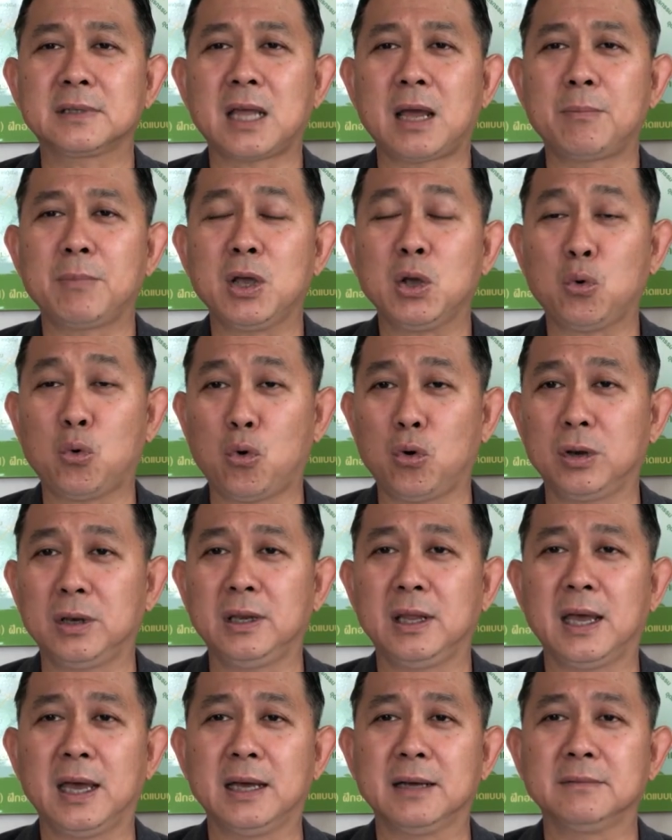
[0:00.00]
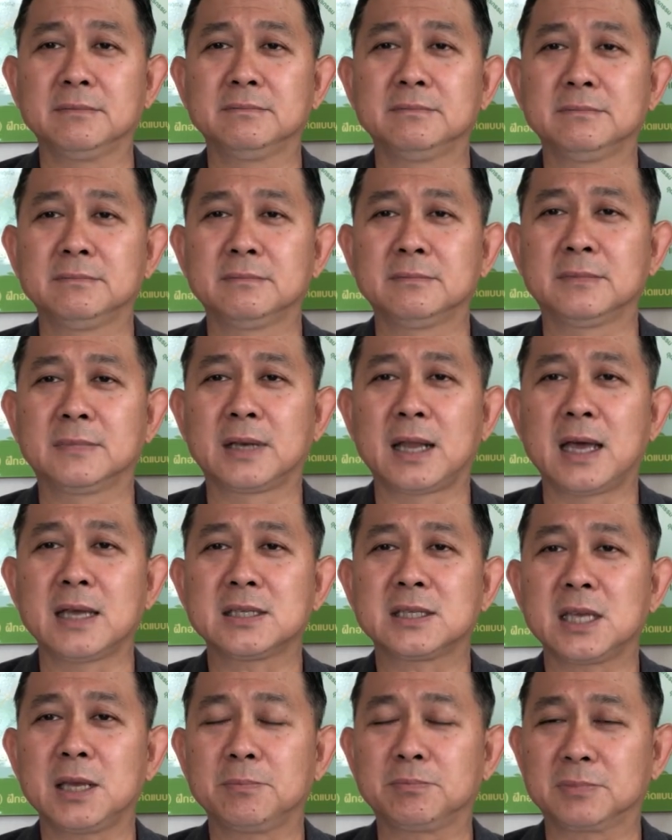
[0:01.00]
ทำให้คนเนี่ยนะ
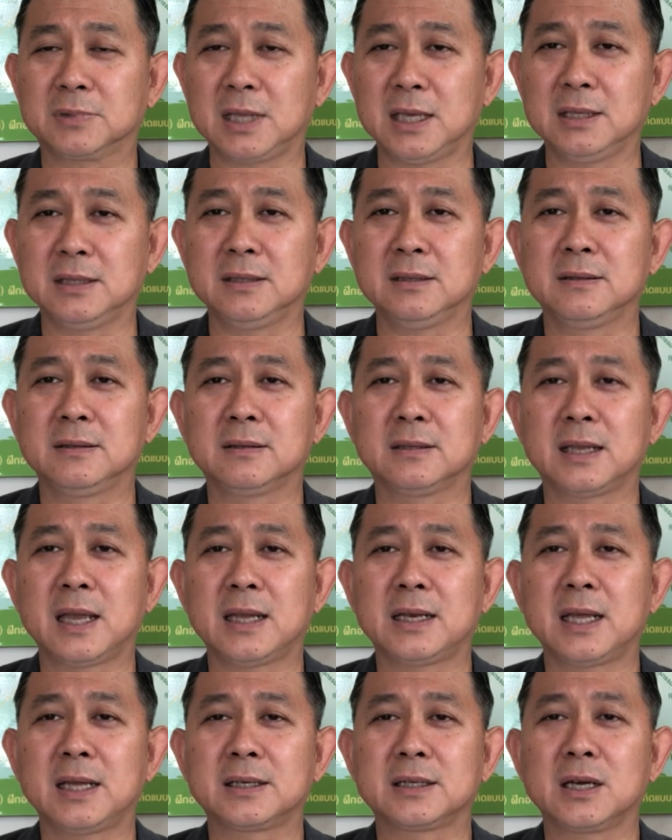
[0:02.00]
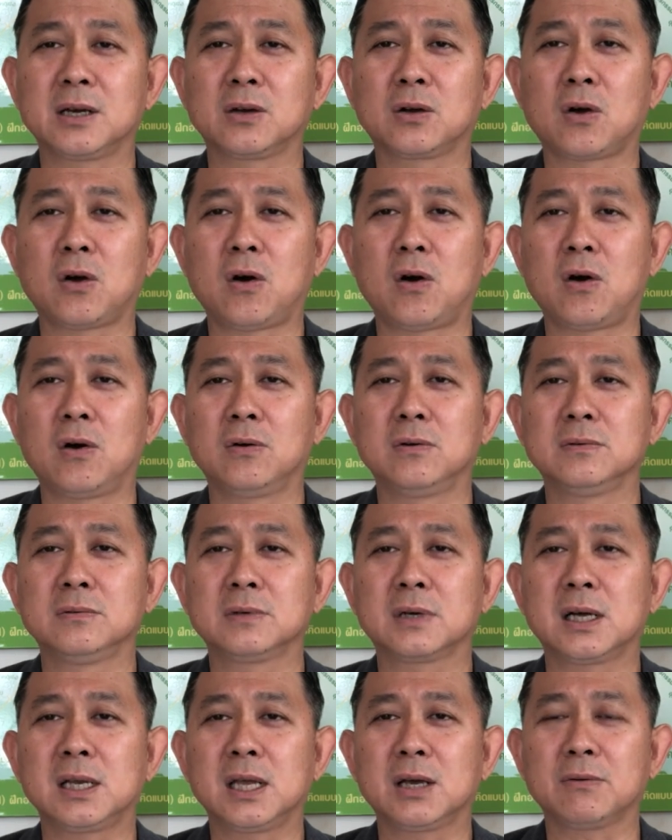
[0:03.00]
เสพติดนะในเรื่องของ
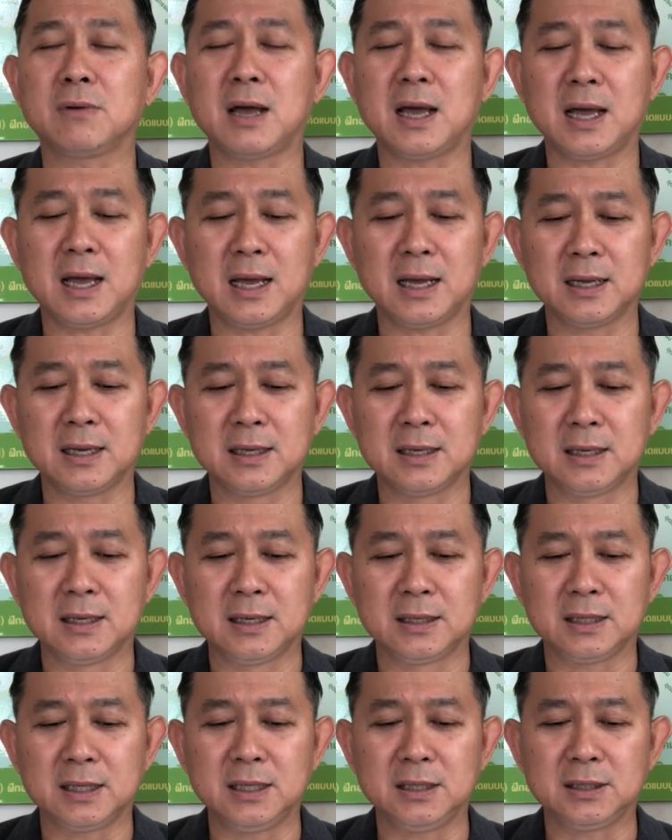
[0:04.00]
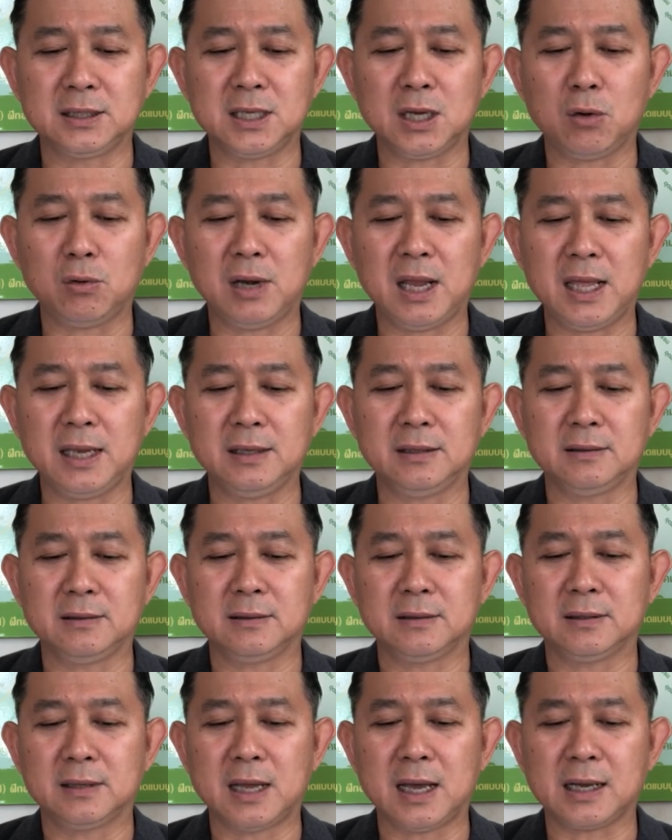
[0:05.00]
เขาเรียกว่า กินเที่ยวเล่น
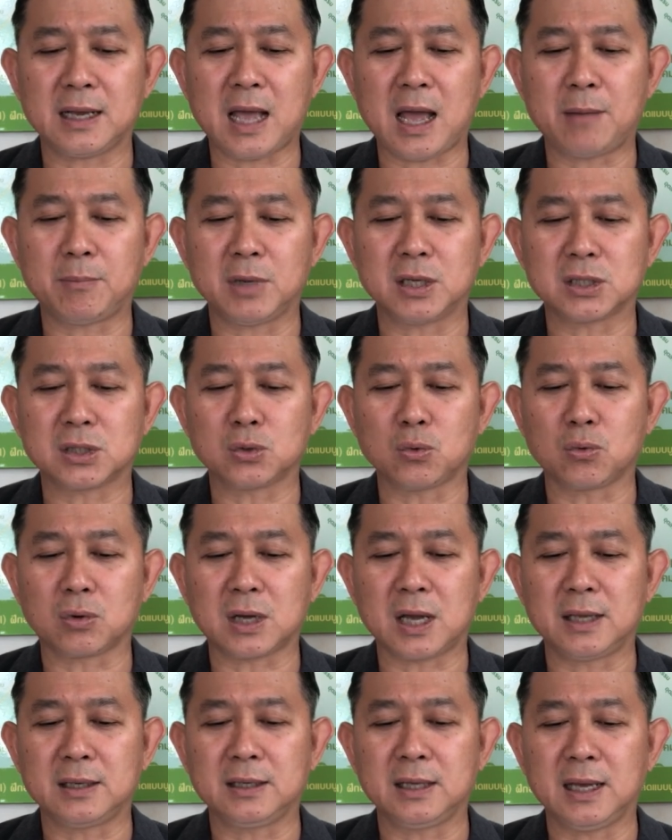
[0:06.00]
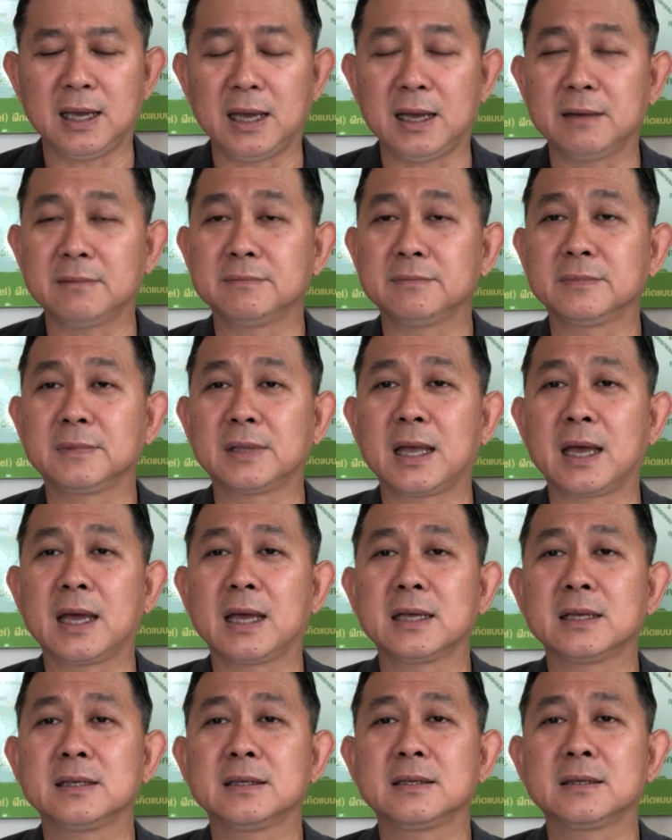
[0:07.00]
นะการมาสุกกันเนี่ยนะ
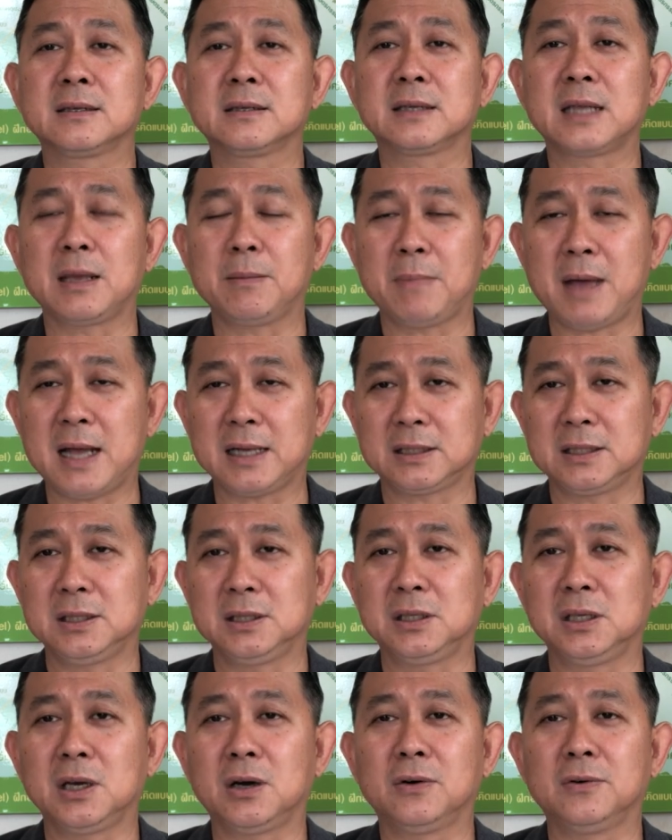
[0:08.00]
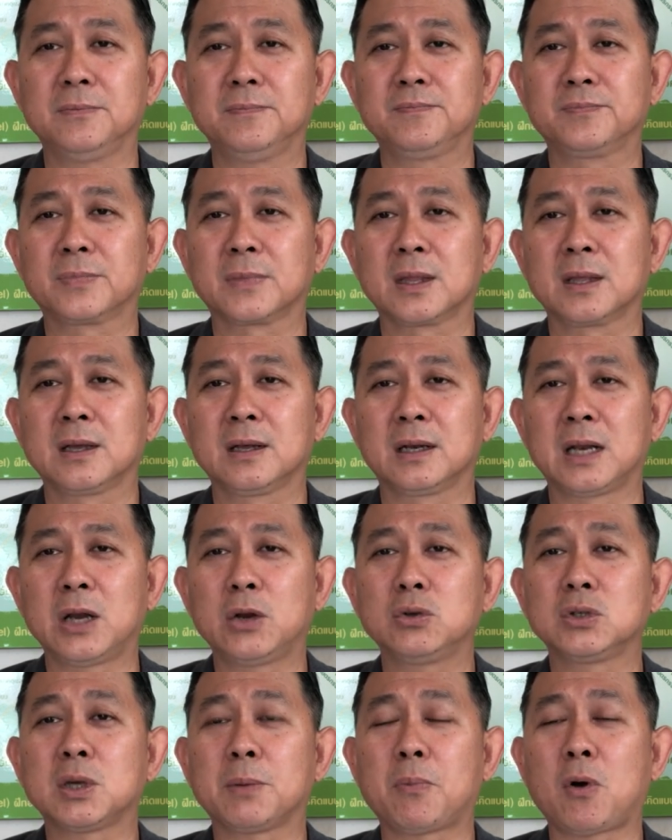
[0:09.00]
ได้มากทีเดียวโด
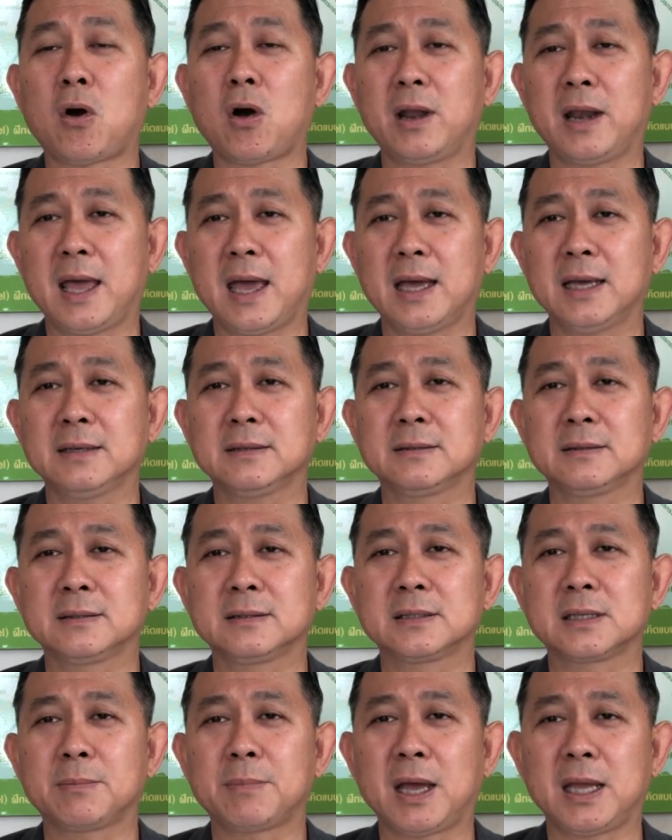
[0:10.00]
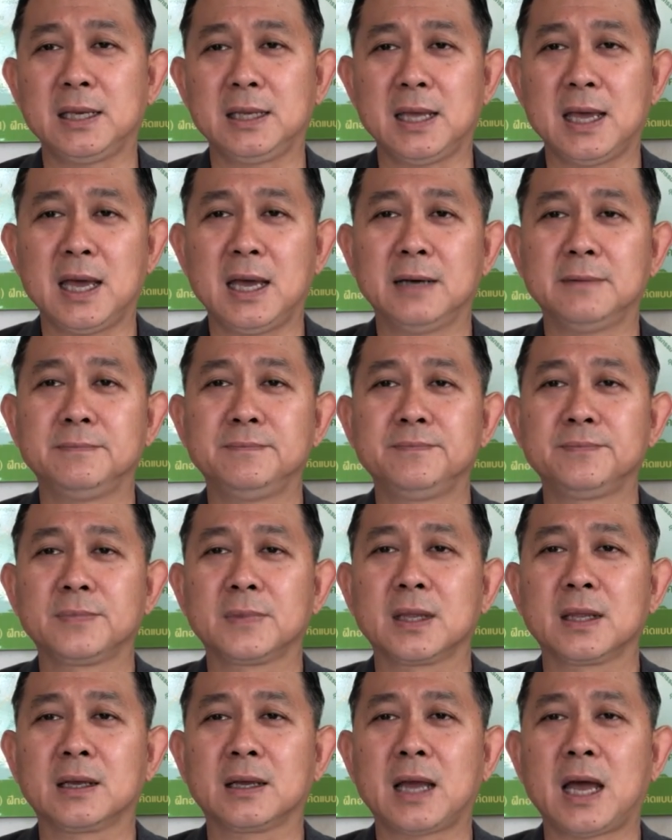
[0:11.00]
ยเฉพาะนะสมัยเนี้ย
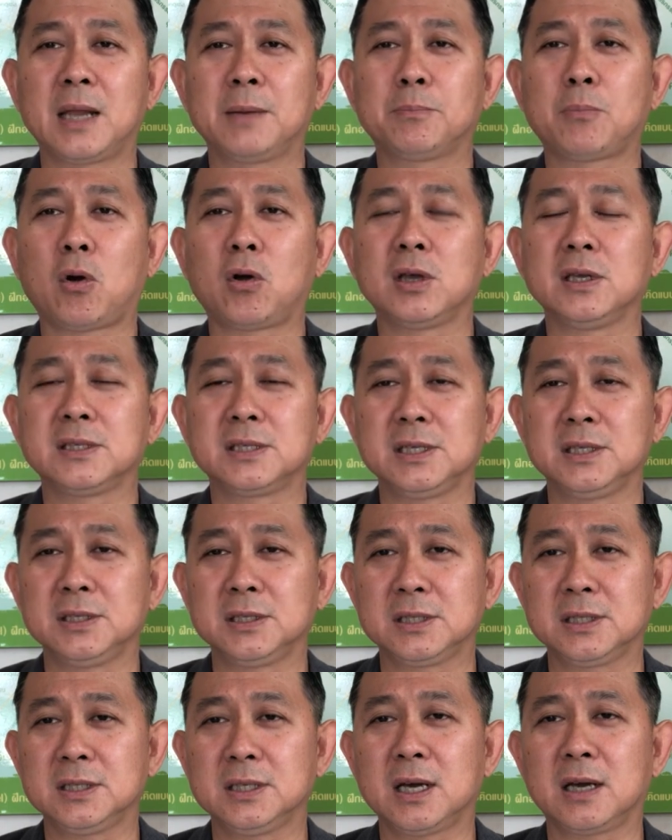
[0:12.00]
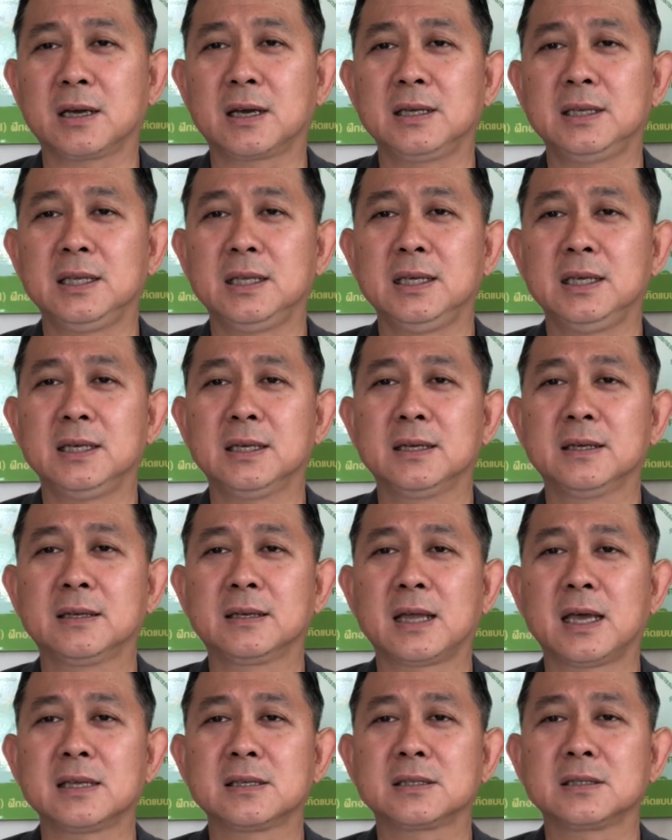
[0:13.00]
การปล่อยสินเชื่อก็ดี
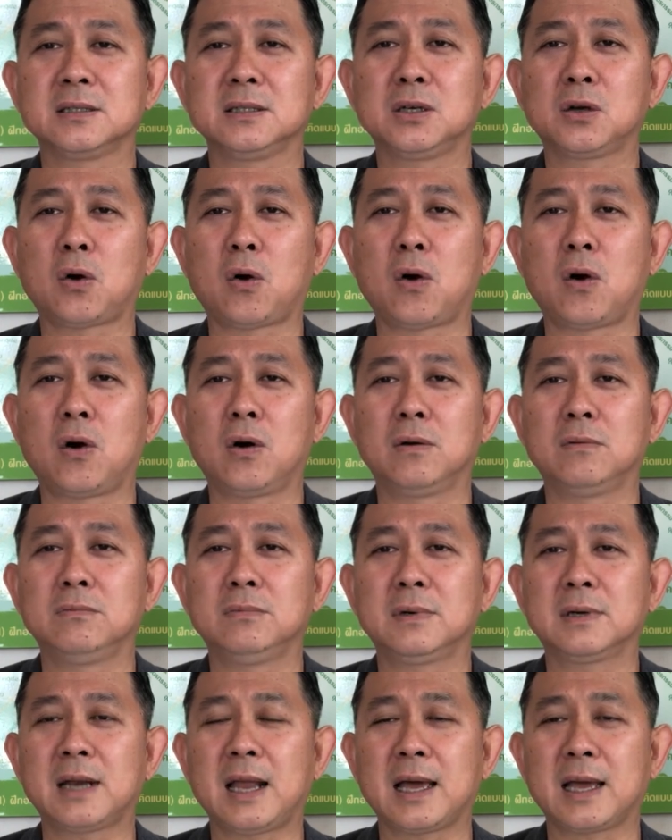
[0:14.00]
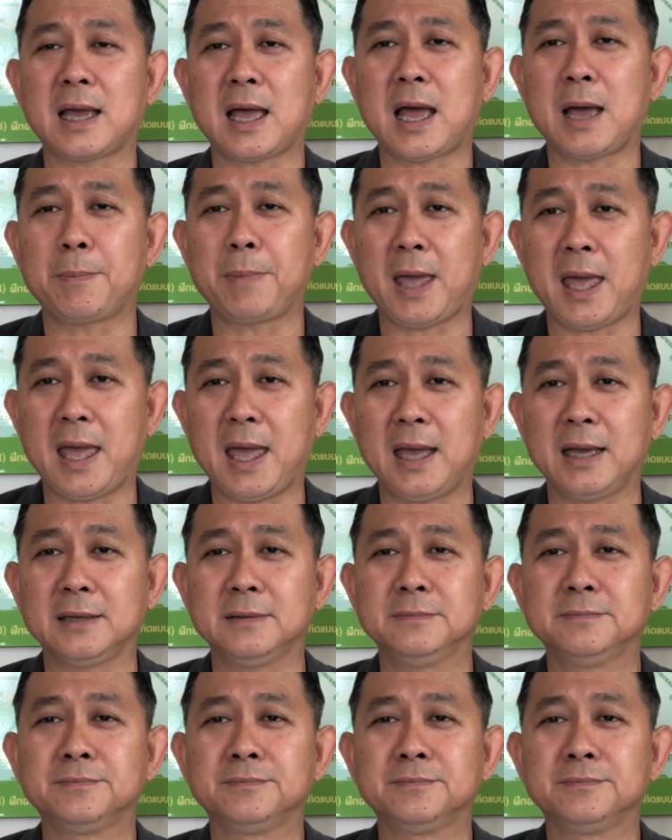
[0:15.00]
นะซื้อของราคาแพง